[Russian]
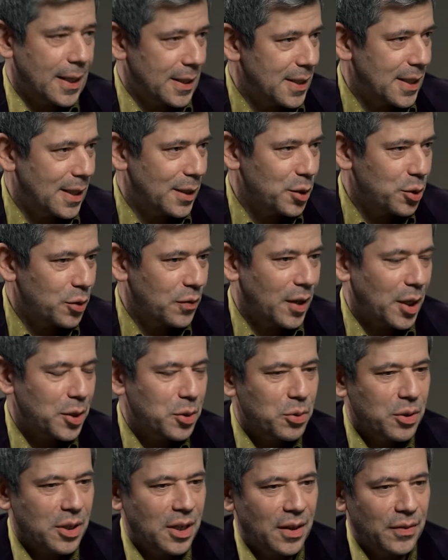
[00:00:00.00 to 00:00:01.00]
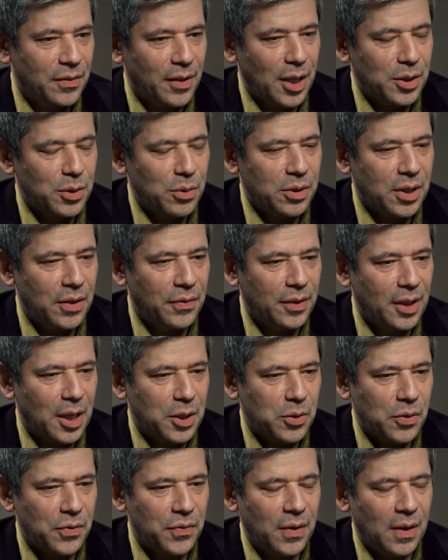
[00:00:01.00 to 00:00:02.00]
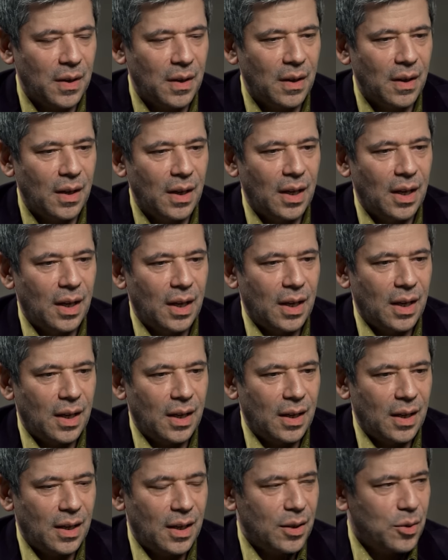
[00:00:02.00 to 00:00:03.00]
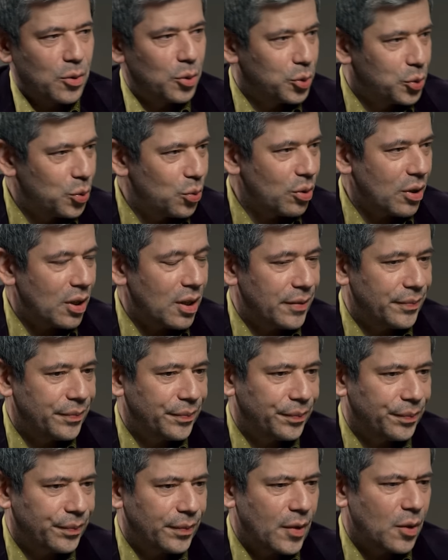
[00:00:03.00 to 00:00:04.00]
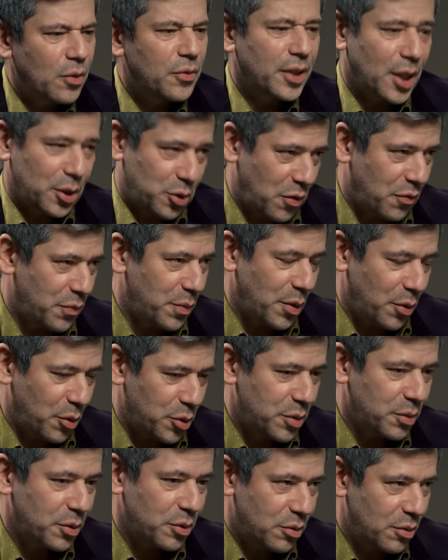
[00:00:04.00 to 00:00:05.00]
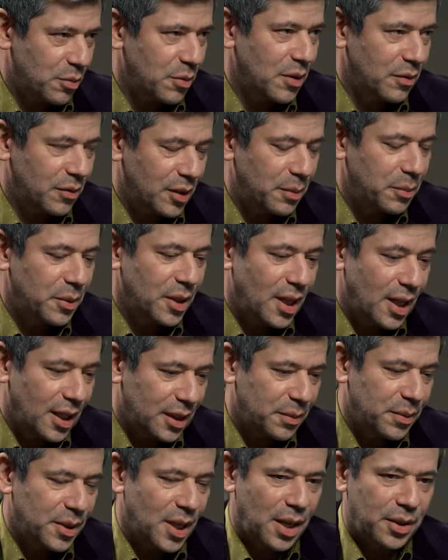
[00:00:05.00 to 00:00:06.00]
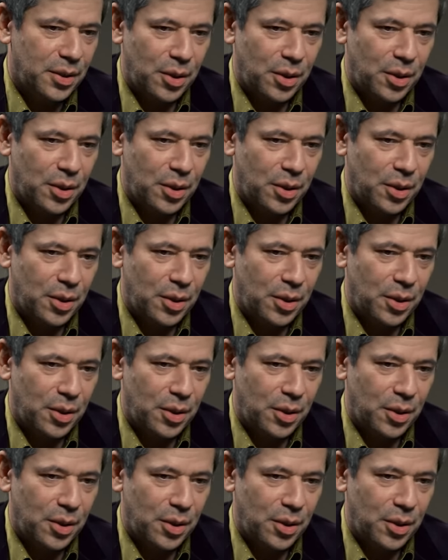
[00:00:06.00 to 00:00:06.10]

казалось, что французская, французская философия, э, культура, ну, философия, в первую очередь, всего, это меня